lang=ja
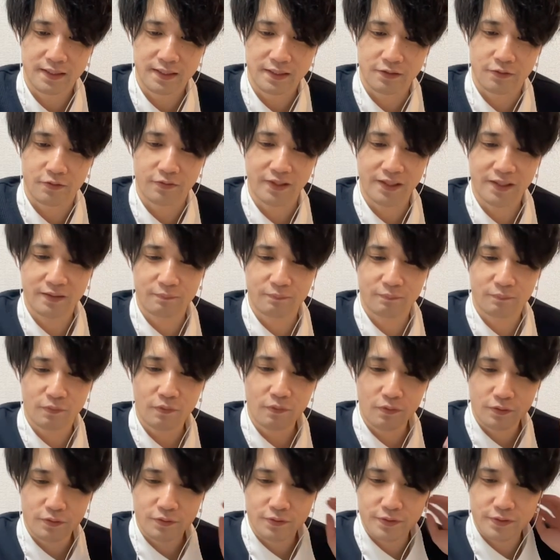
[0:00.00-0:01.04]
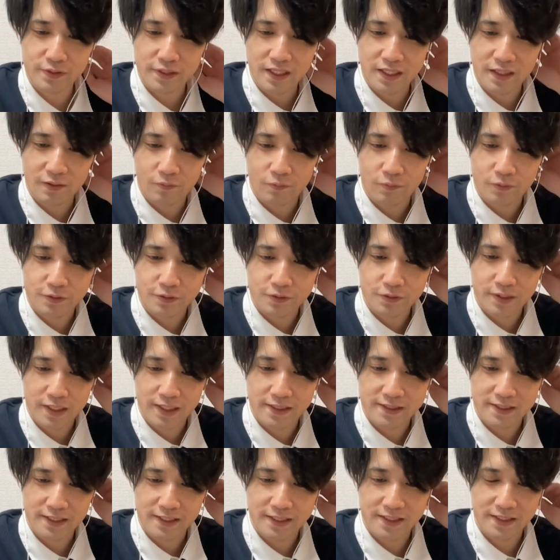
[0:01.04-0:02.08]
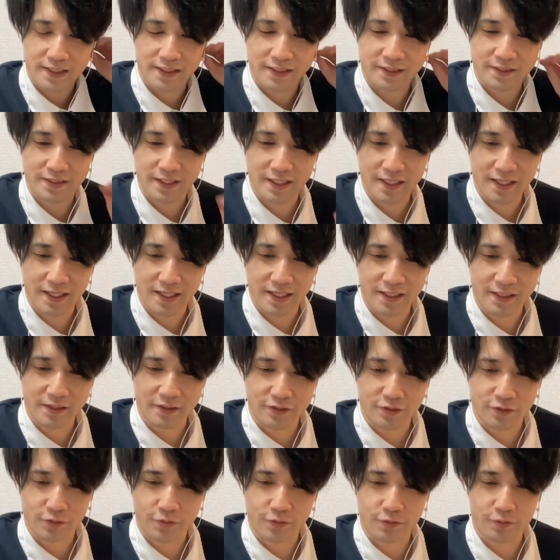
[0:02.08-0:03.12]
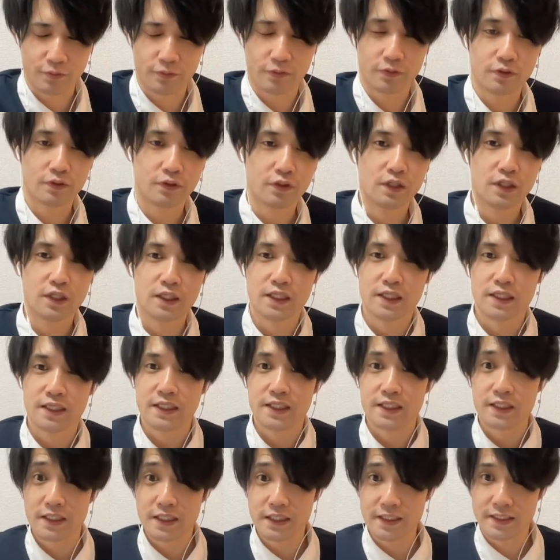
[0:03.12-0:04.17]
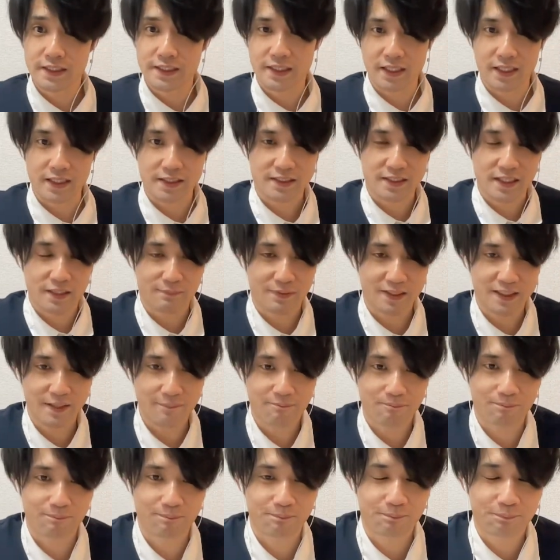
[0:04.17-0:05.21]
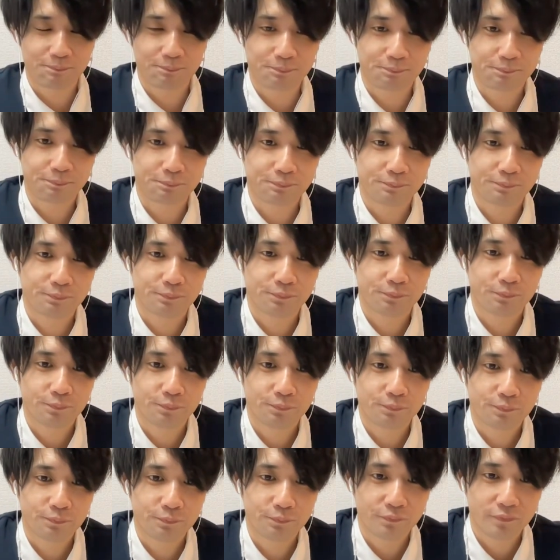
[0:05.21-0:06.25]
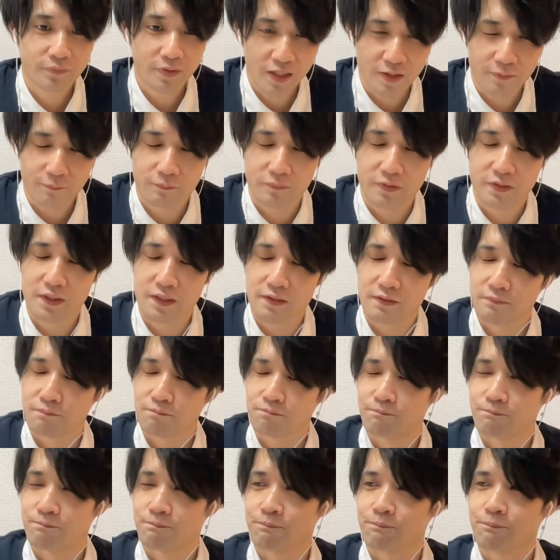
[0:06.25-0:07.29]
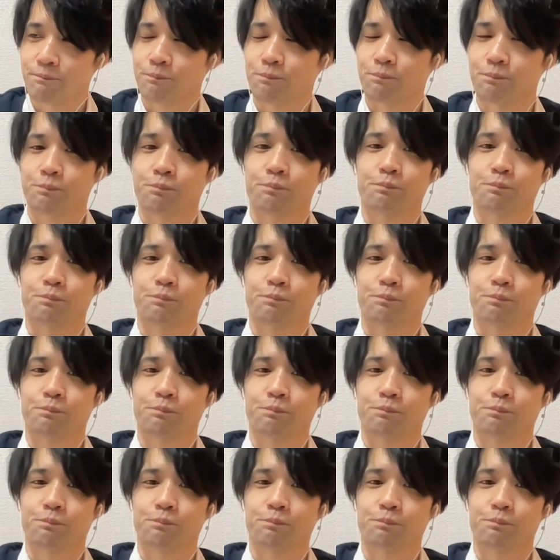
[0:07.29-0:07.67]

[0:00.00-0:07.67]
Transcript: これもクリア報酬開催記念ですね。はい、上級。いってらっしゃいませ。はい、金。